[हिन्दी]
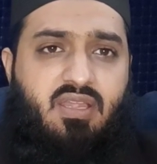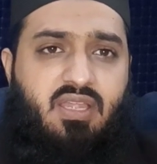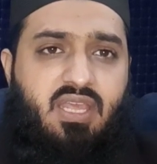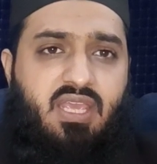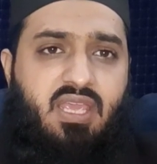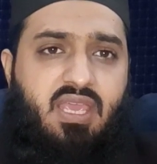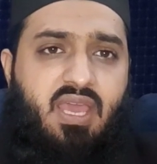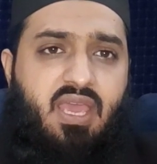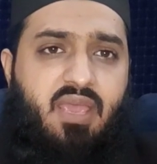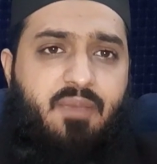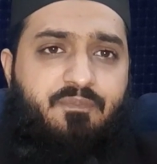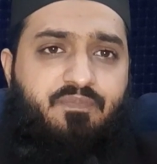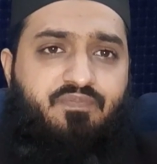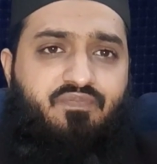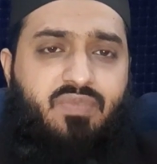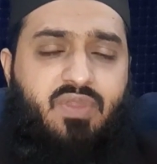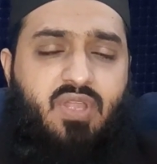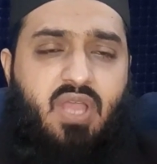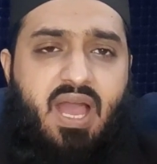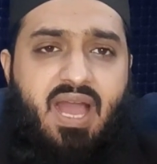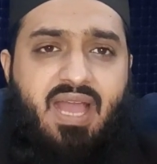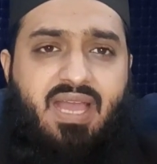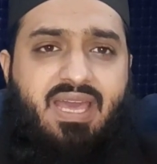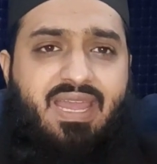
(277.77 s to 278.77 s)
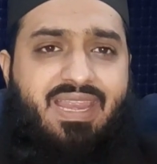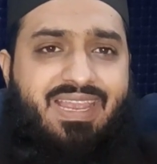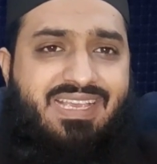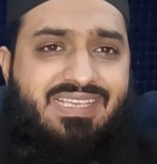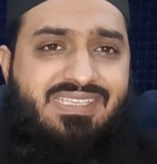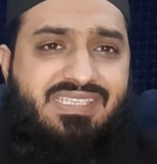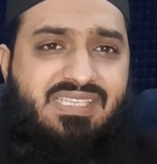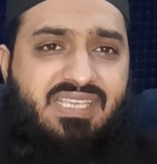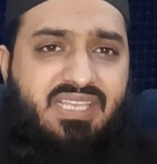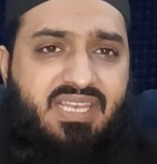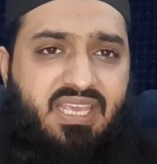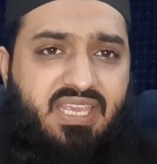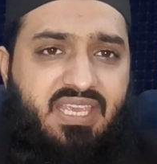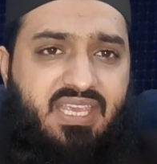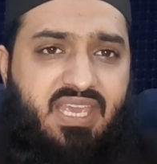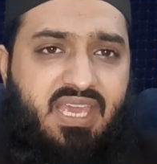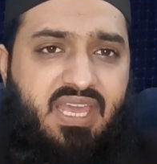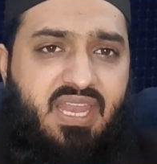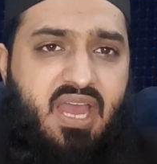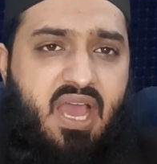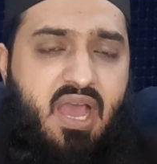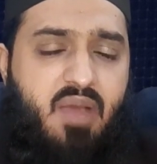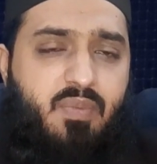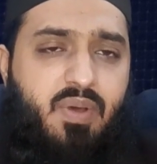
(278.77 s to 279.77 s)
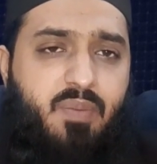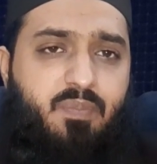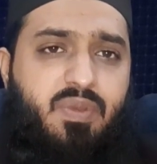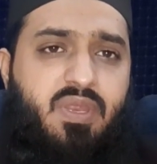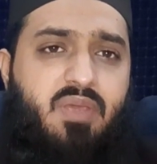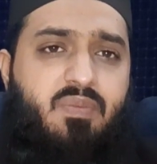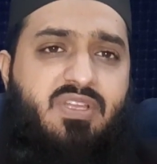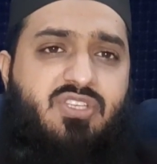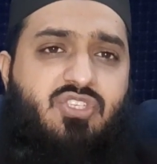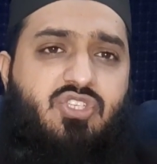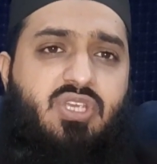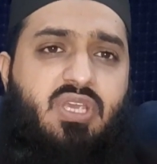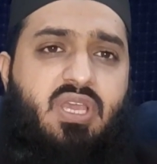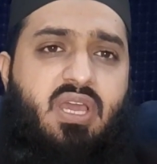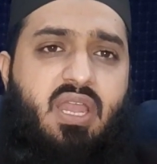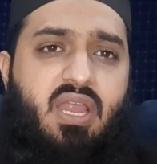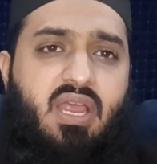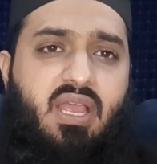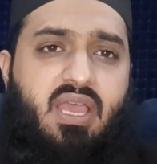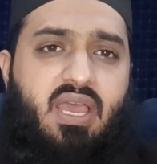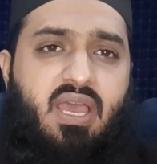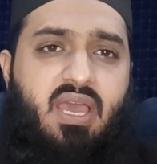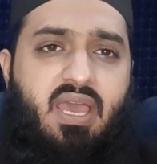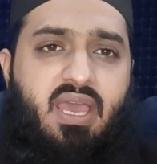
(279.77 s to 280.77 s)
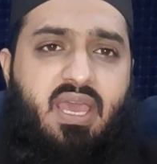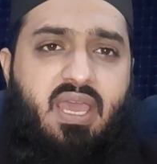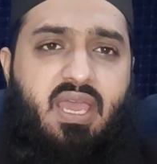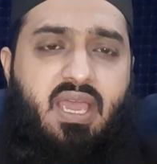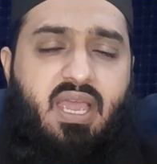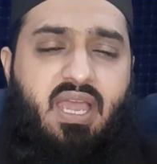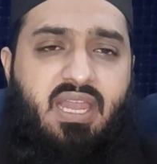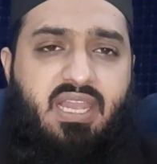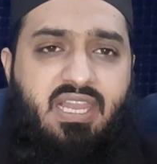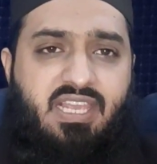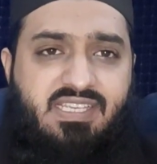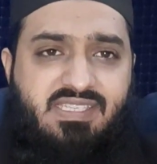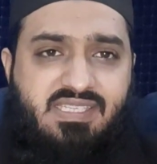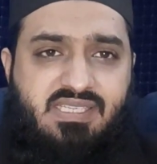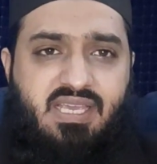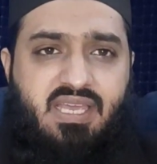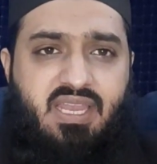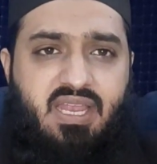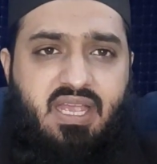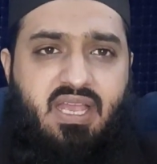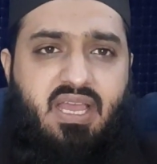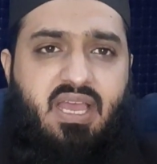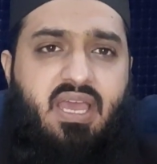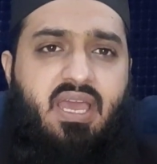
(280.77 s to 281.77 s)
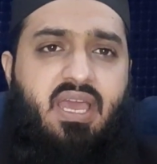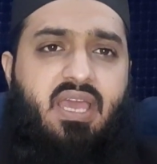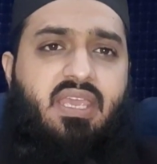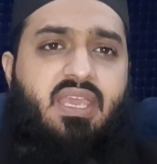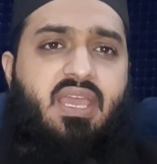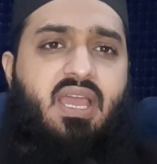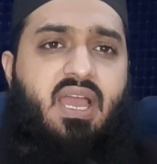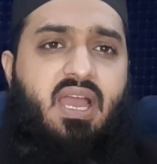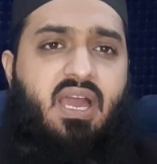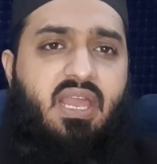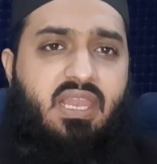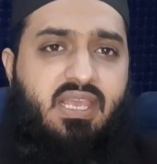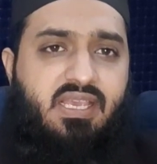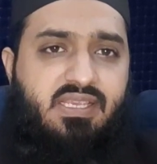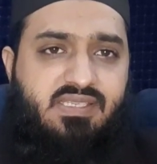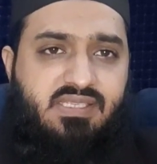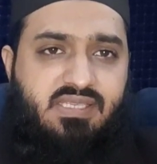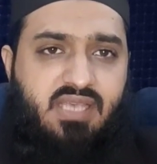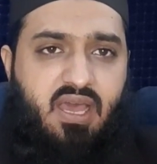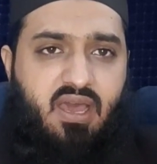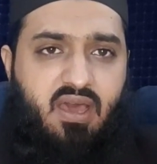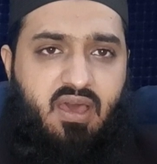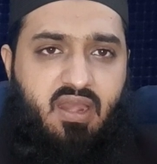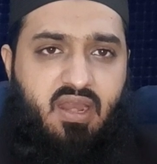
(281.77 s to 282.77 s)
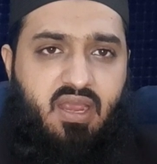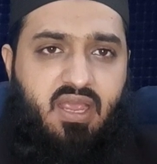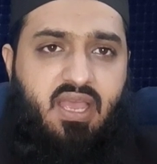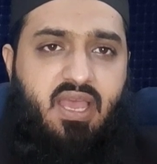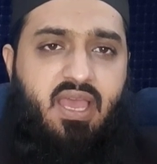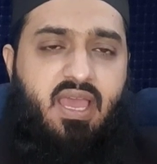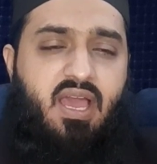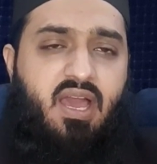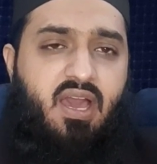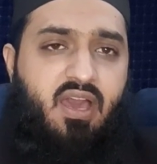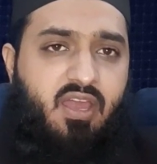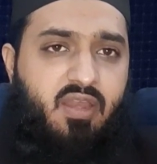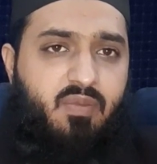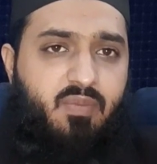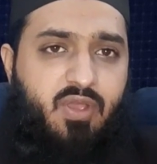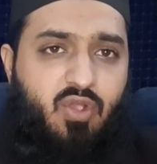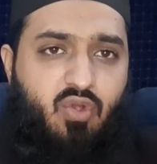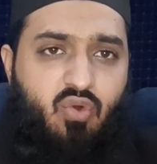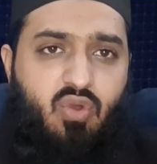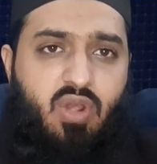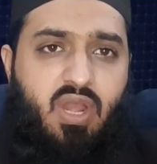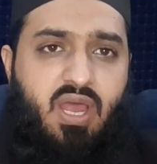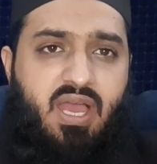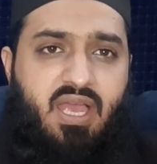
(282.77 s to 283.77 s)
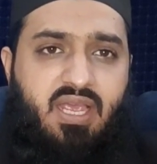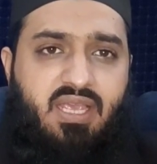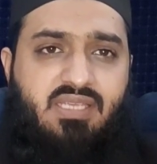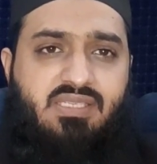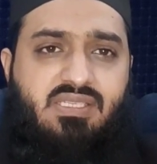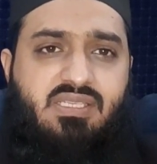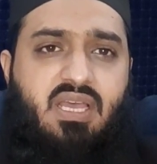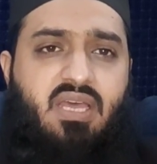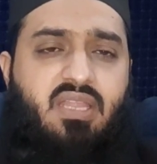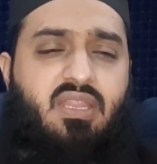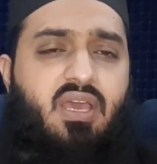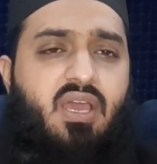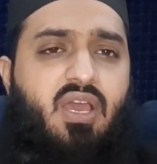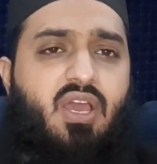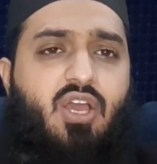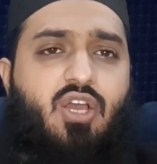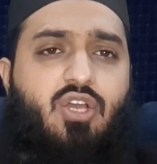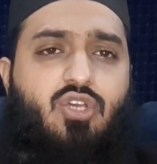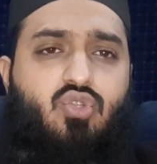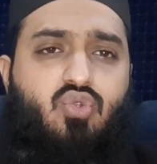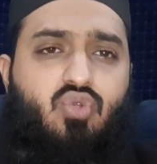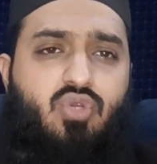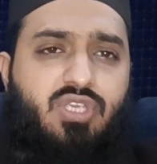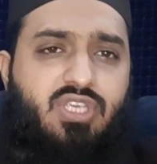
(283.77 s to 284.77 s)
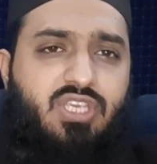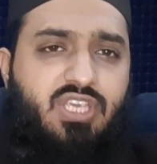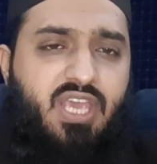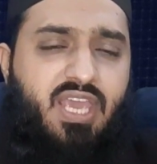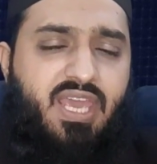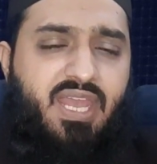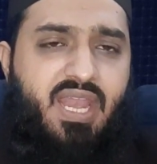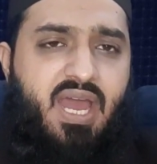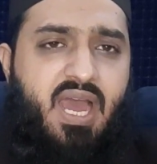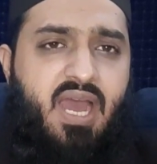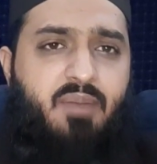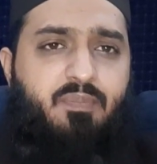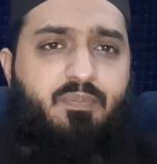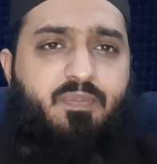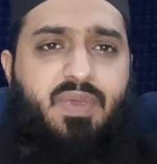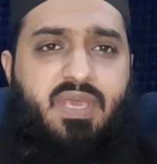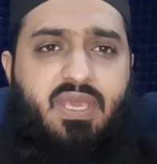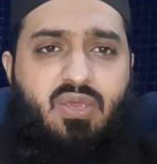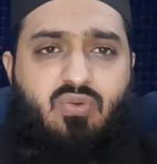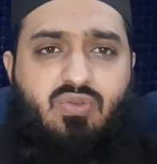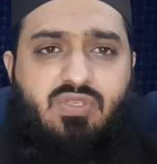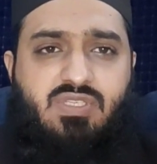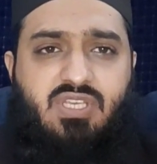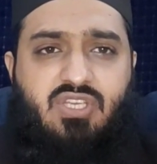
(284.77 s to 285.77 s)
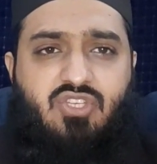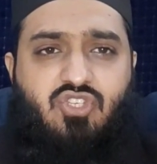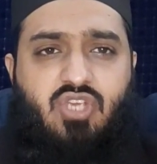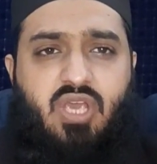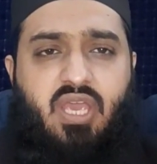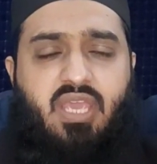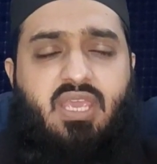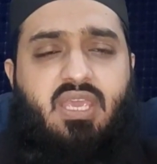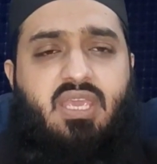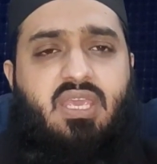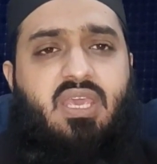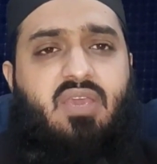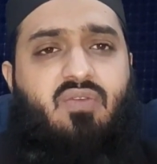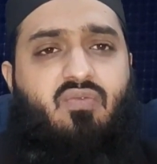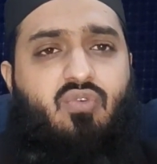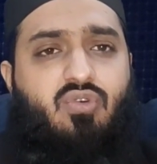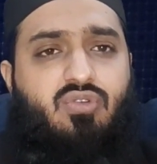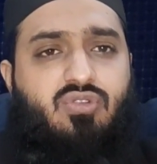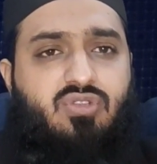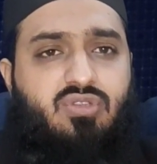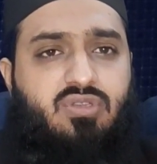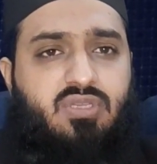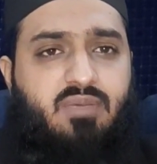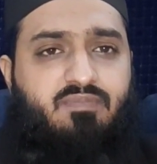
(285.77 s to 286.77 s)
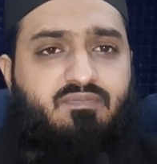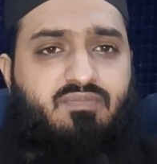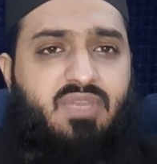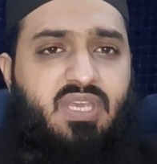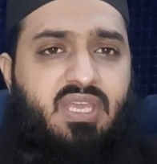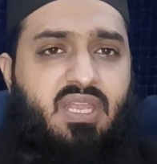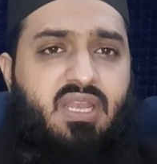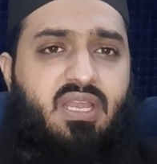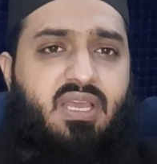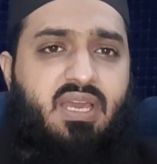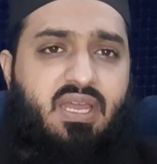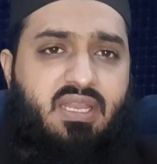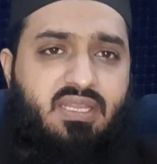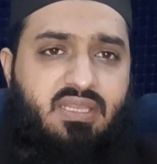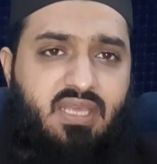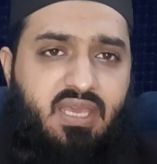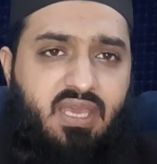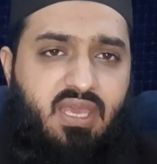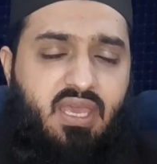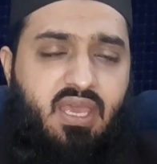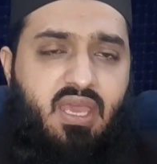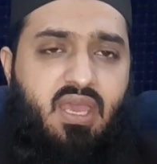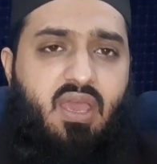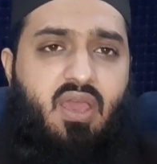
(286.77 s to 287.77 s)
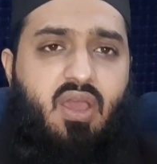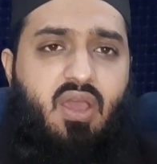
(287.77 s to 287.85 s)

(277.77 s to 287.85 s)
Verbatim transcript: ठीक है अगर किसी ने ये नाम अपनी बच्ची का रखा है अलीज़े रखा है या अलीज़ा रखा है आखिर में गोल हा के साथ तो ये नाम भी उससे चाहिए कि वो तब्दील कर दे